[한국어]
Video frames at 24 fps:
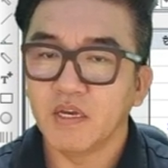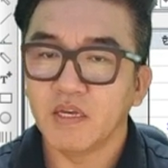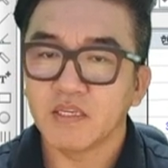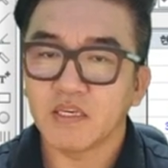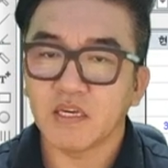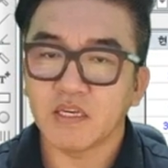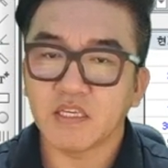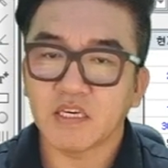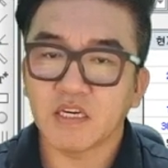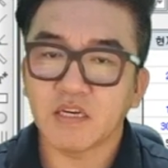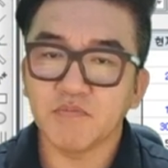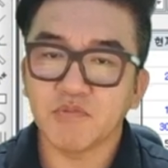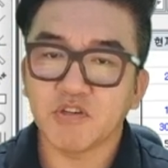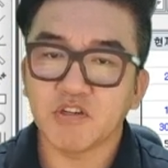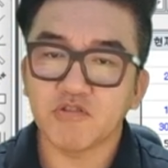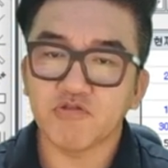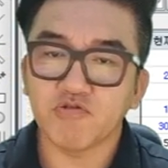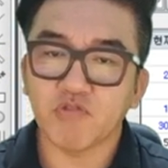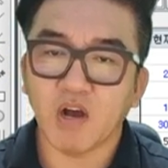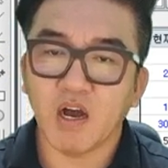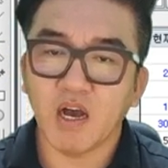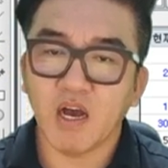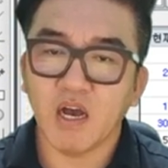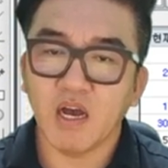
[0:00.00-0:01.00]
자, 지금
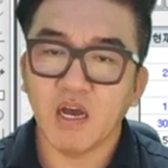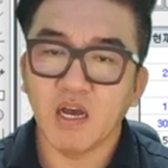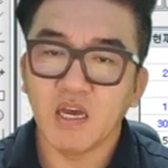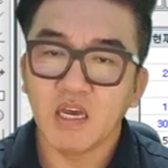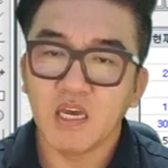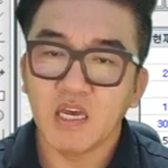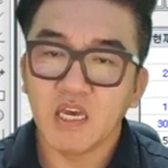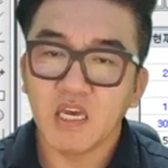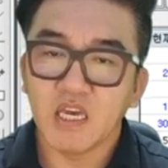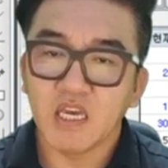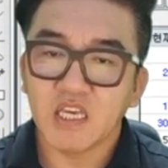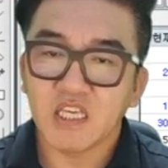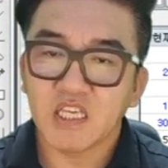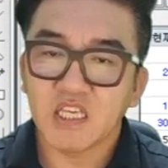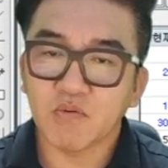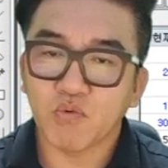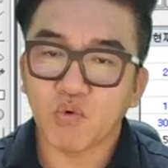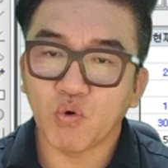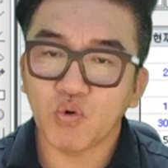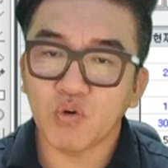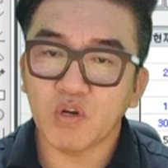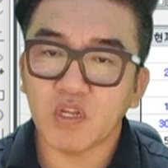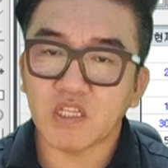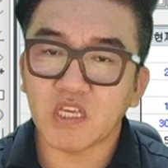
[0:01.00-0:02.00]
지수가 지금
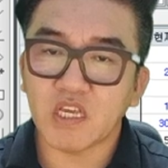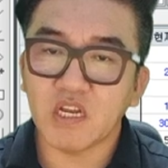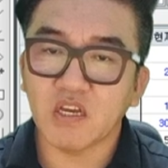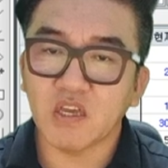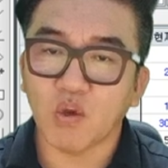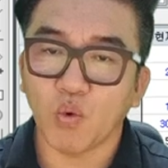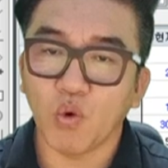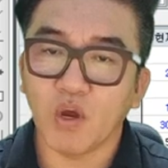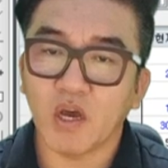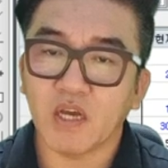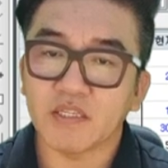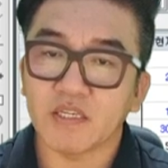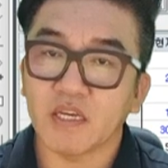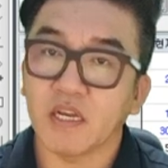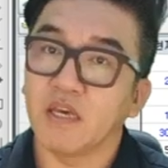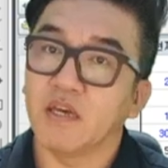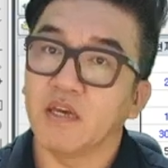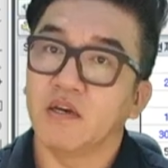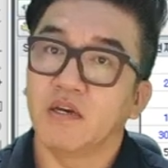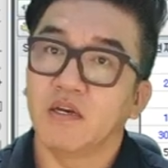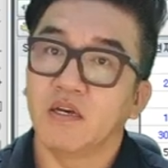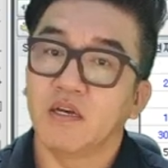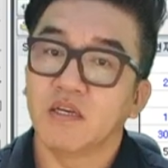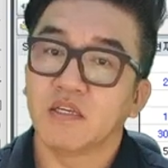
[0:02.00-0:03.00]
코로나 때 이렇게
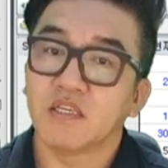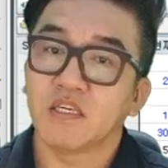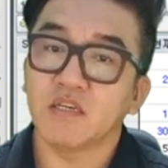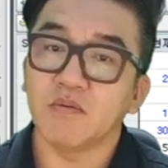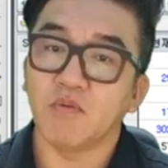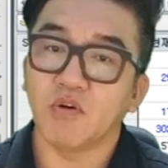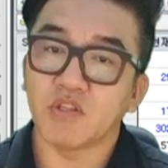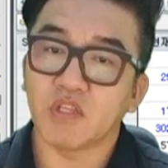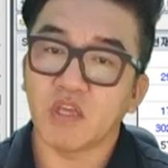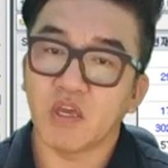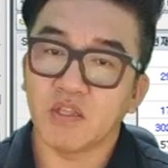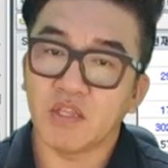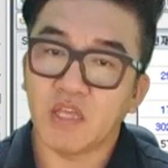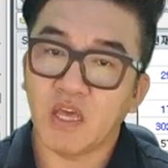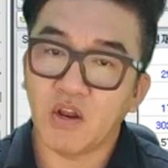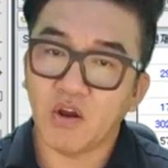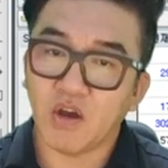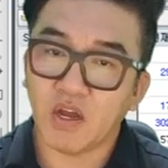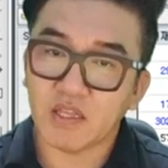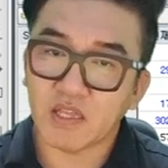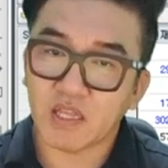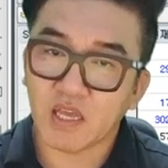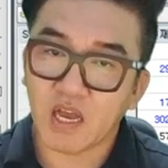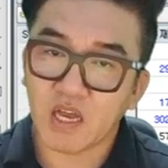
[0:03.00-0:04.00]
올라갔잖아요. 지금 어때요?
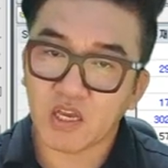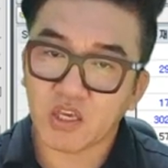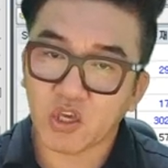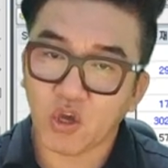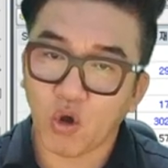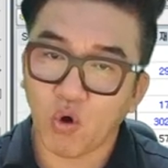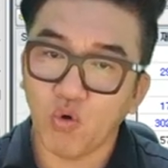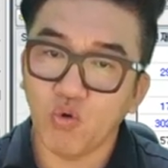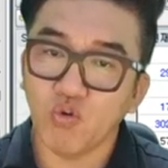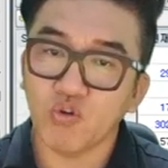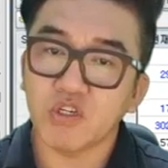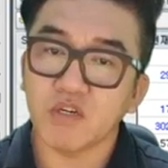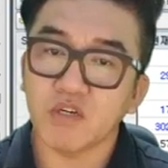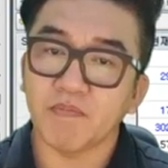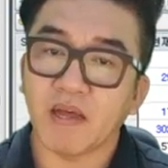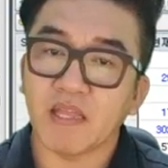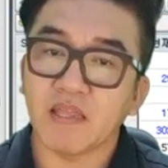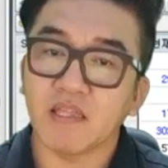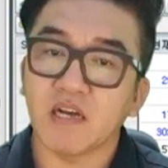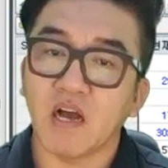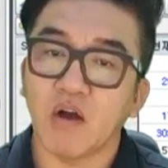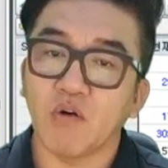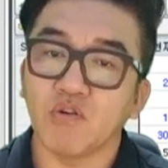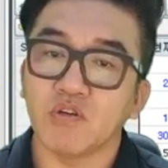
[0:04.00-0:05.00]
내려갔다가 겨우 지금
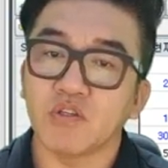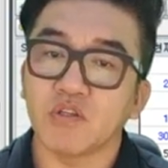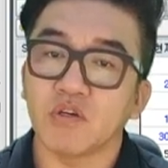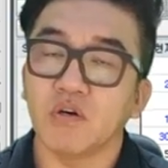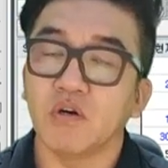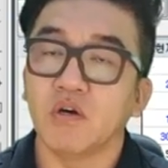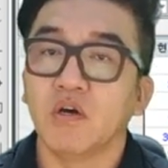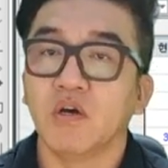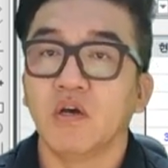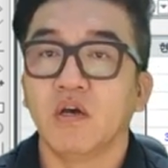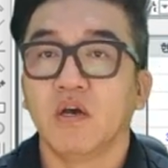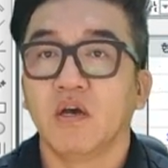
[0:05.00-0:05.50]
반등하고 있죠.